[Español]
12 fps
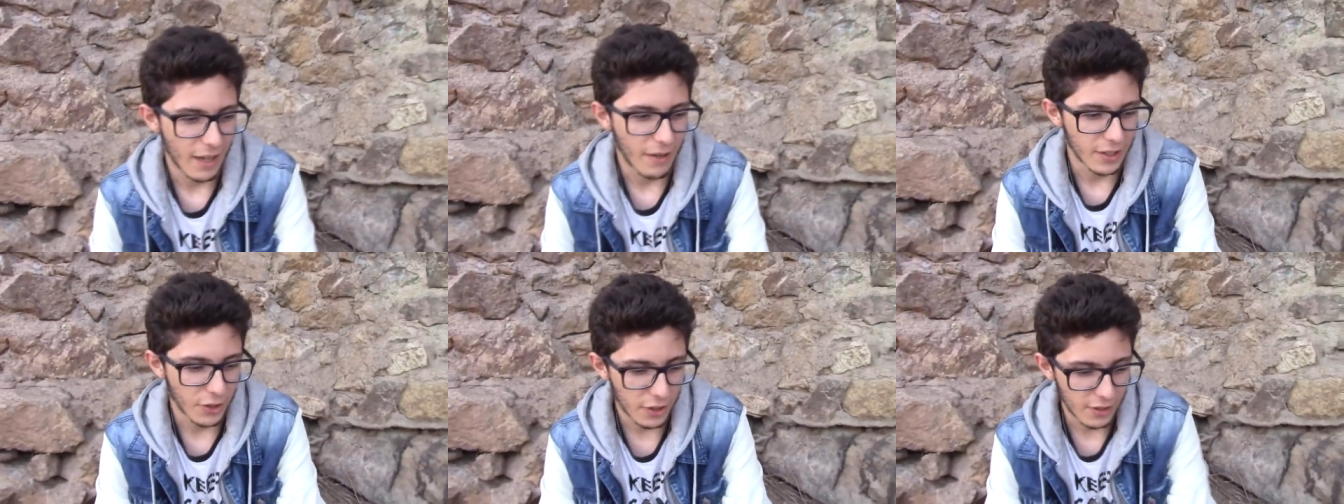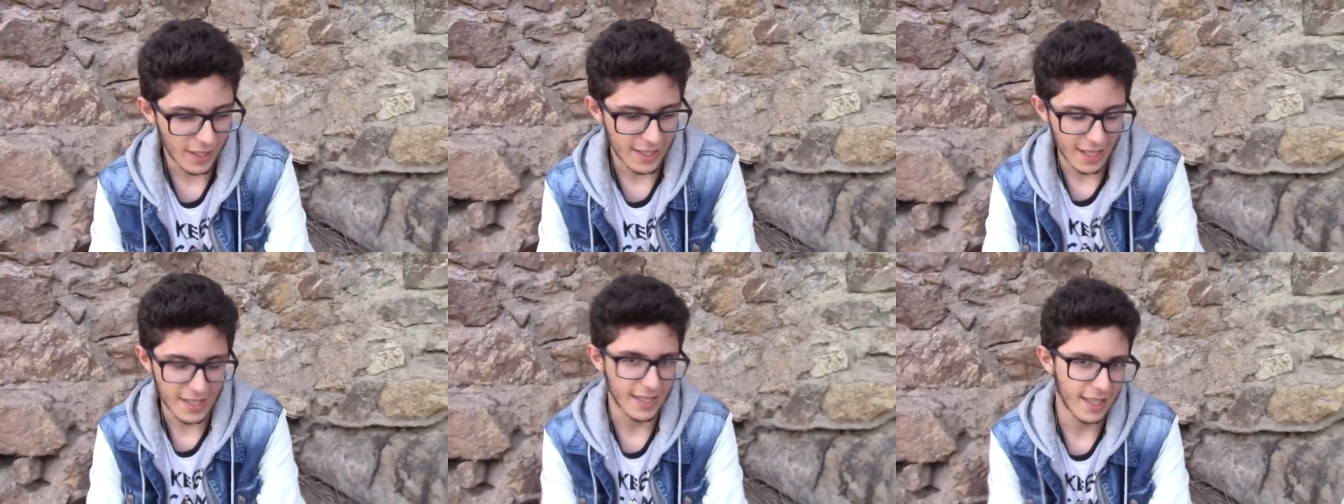A ver, yo conocí a
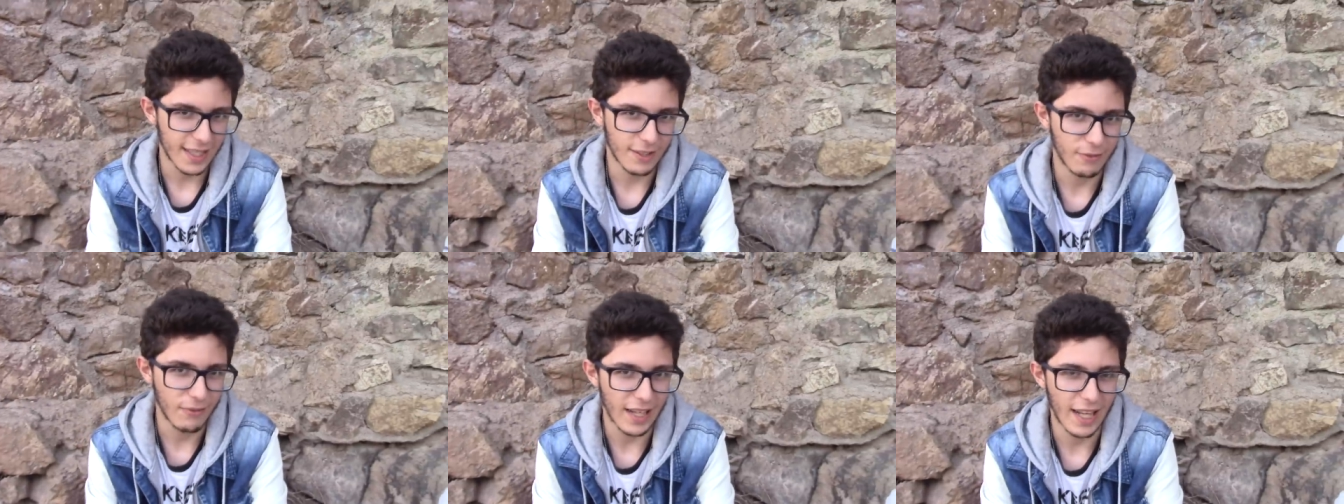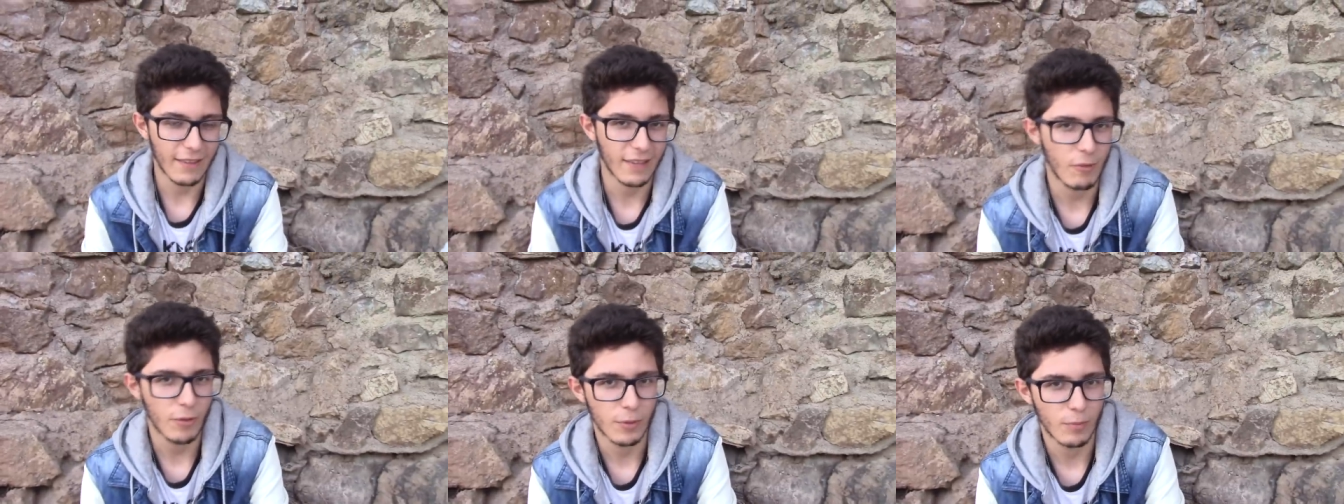esta chica en
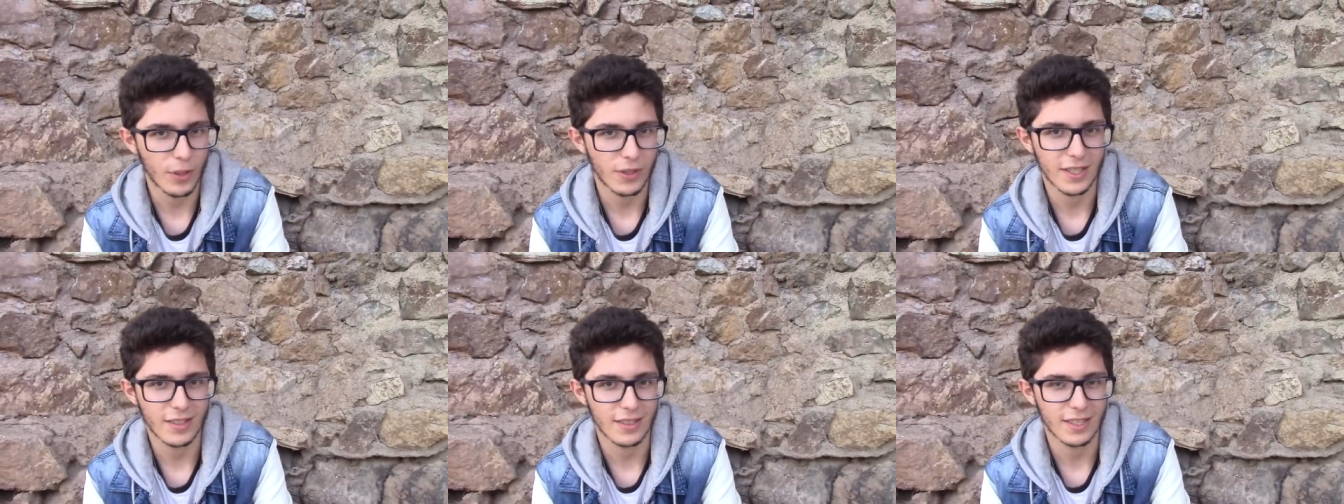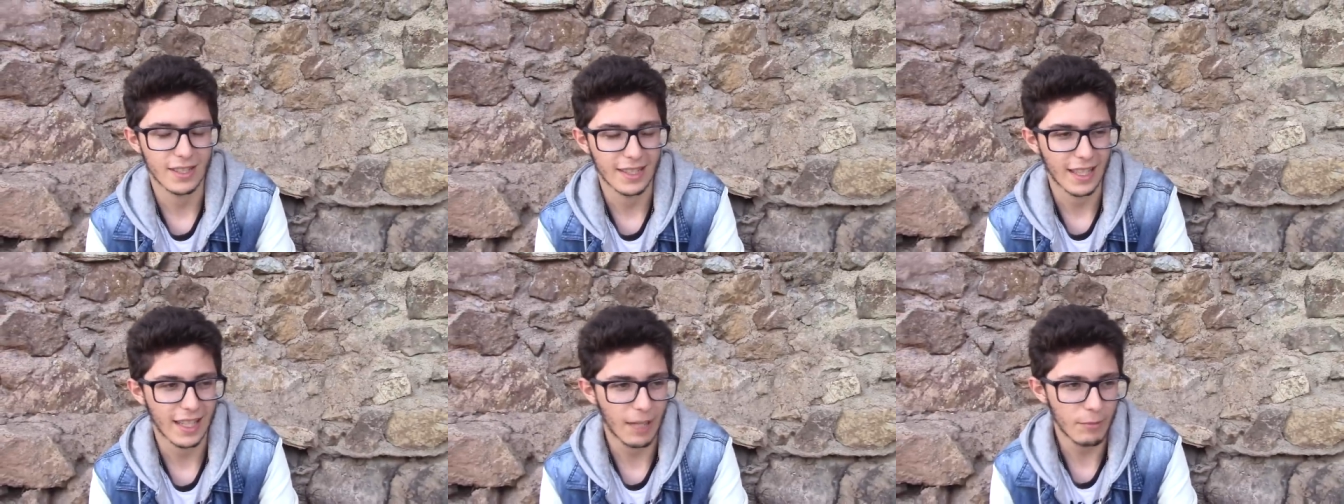Finlandia por un proyecto de
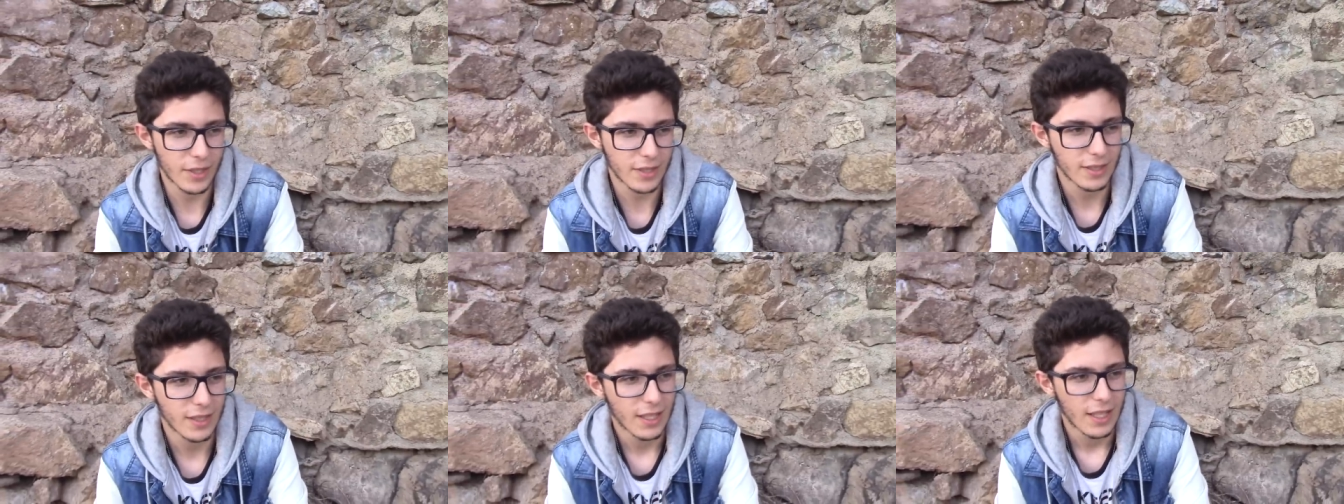intercambio